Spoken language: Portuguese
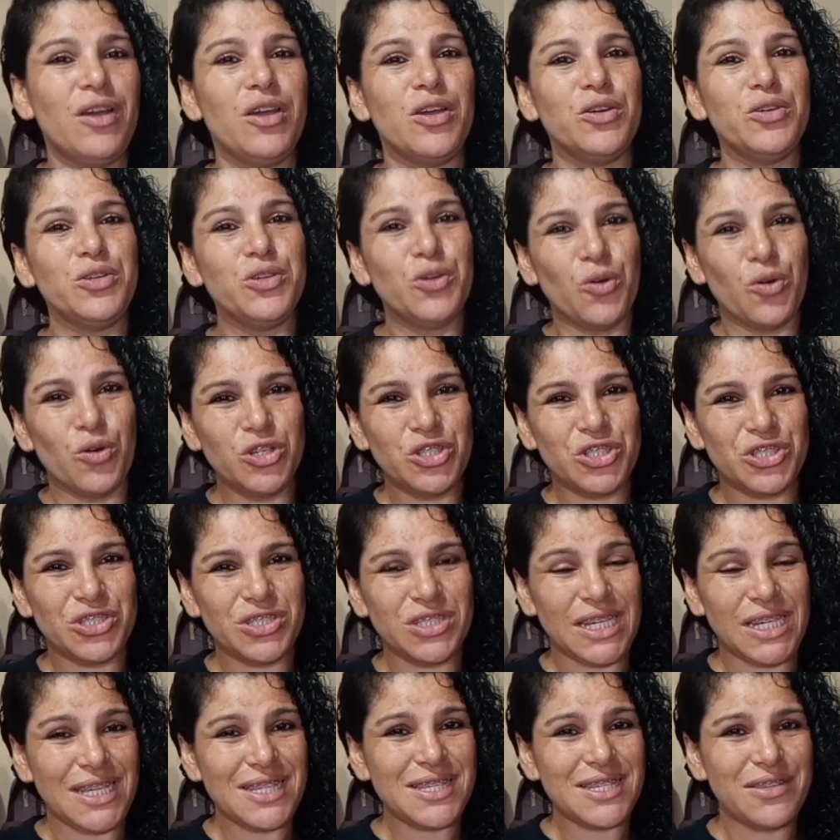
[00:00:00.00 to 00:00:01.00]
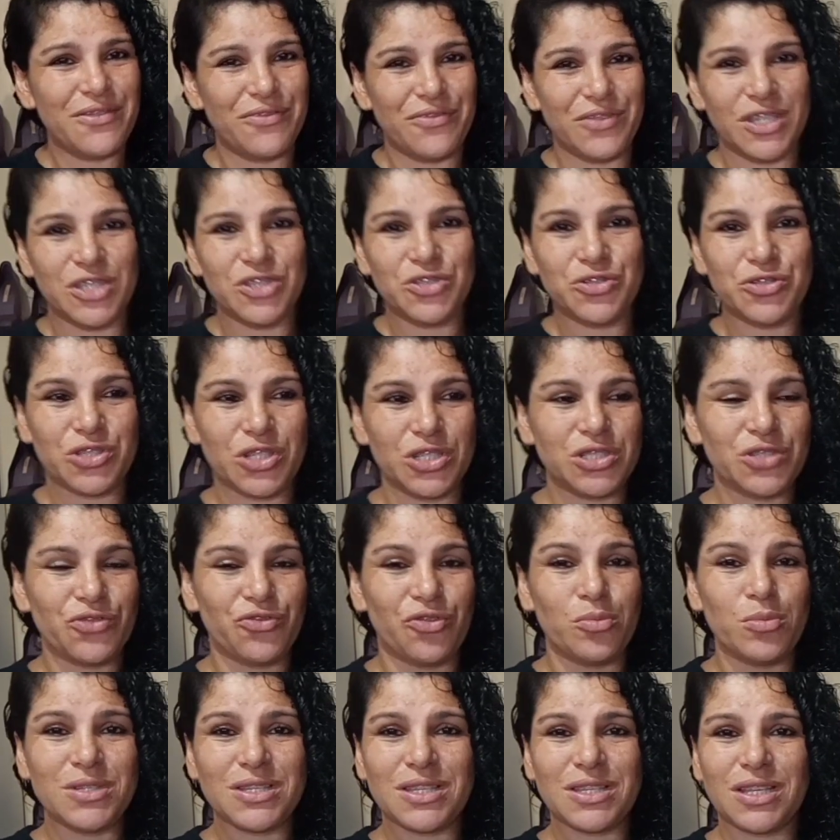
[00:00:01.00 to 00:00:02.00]
E hoje, nesse vídeo, gente, eu
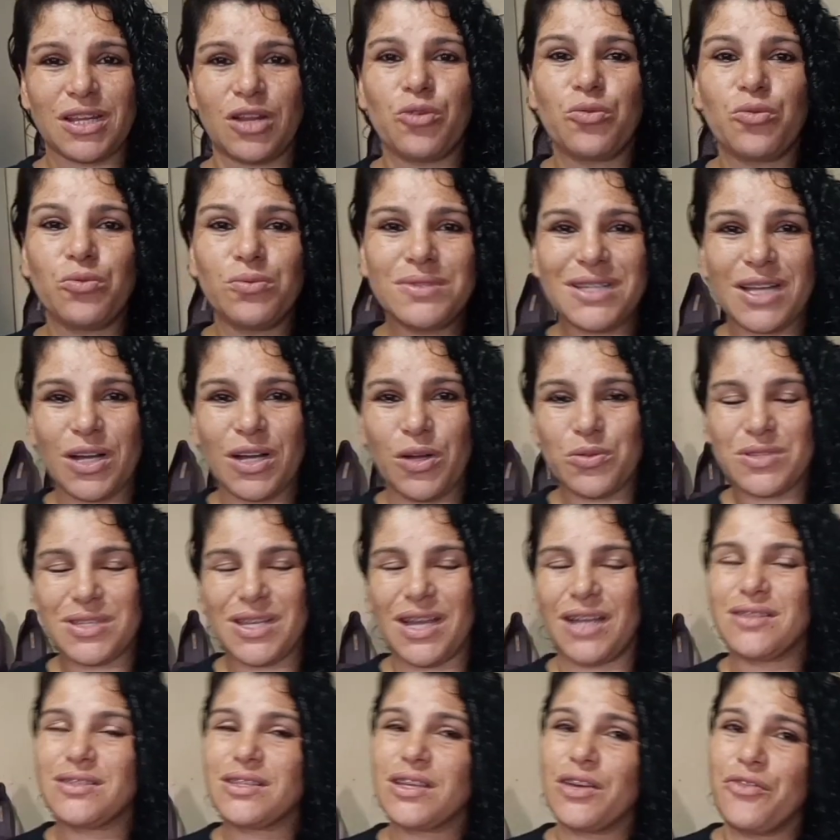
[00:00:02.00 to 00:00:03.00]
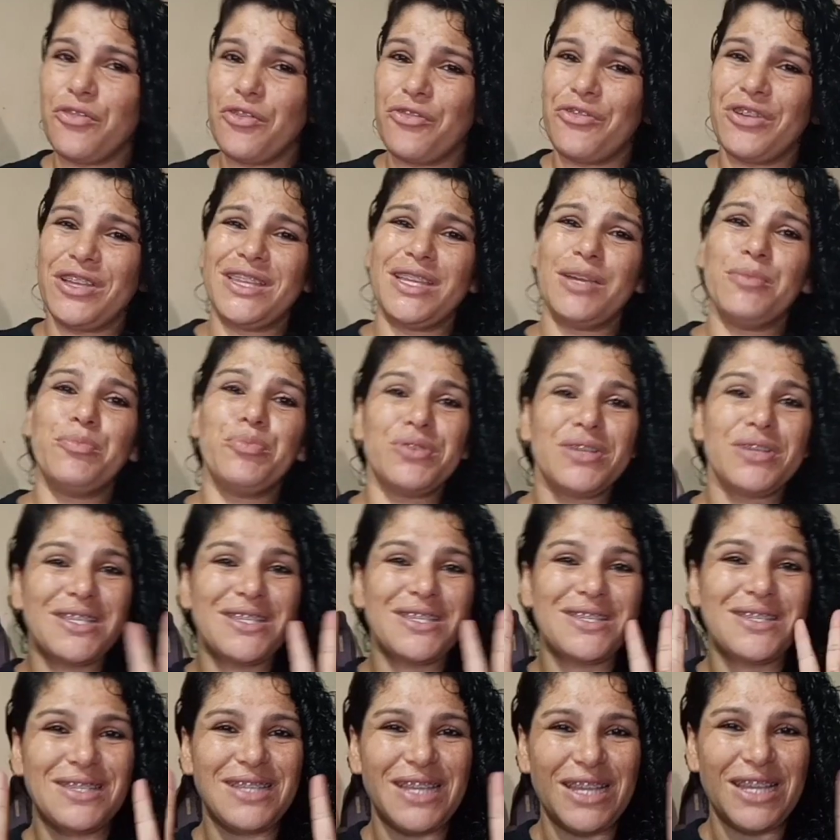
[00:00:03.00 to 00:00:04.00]
vou mostrar alguns calçados que eu vou vender por
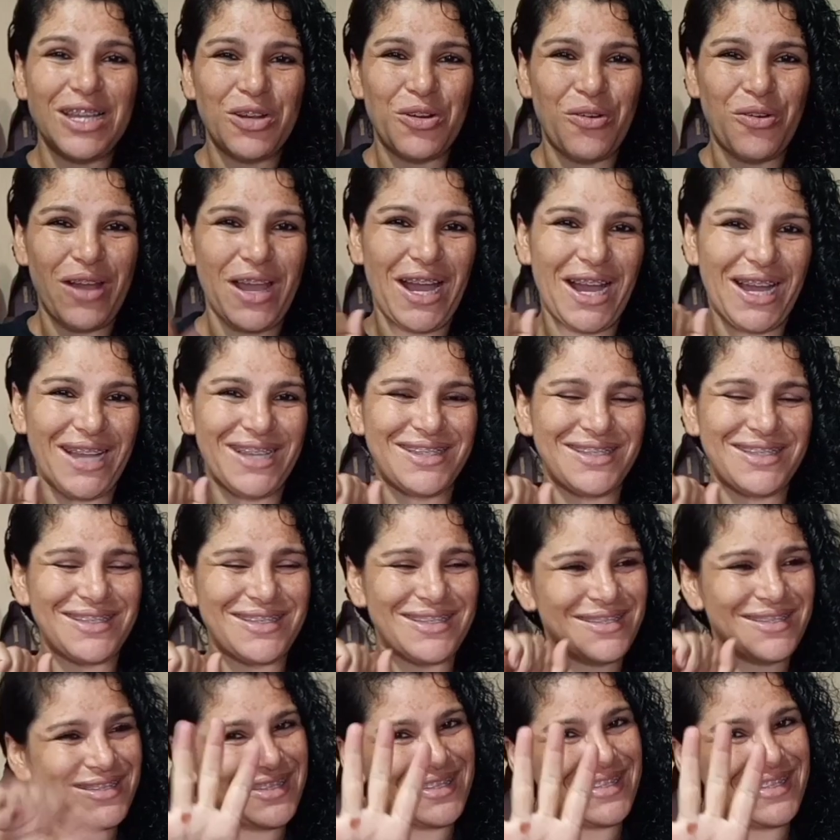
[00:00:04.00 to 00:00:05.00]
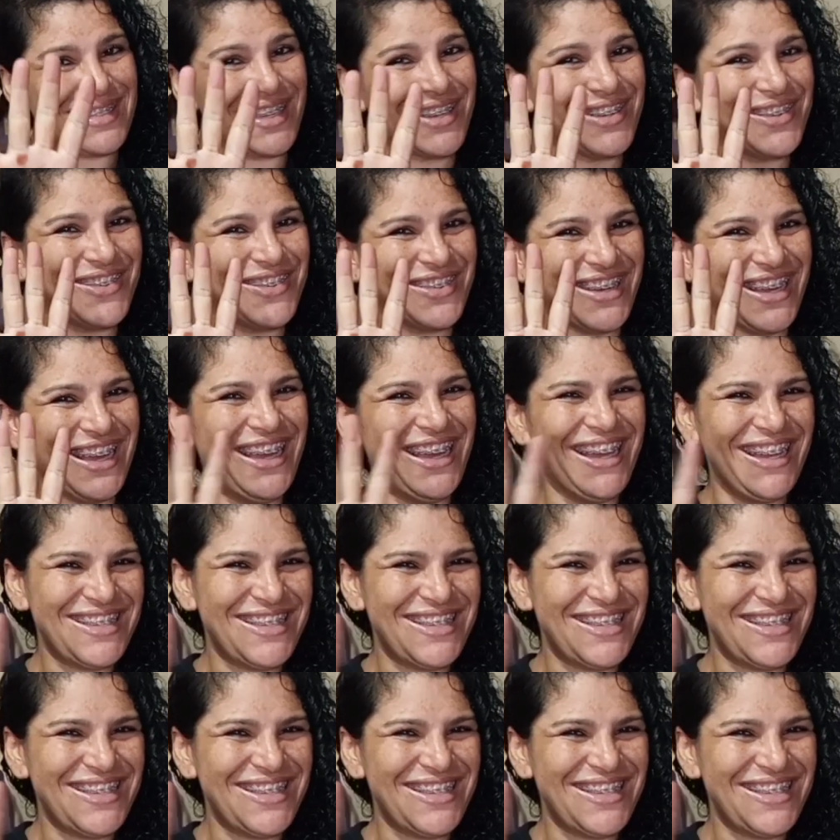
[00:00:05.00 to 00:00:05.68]
5 reais. 5, né?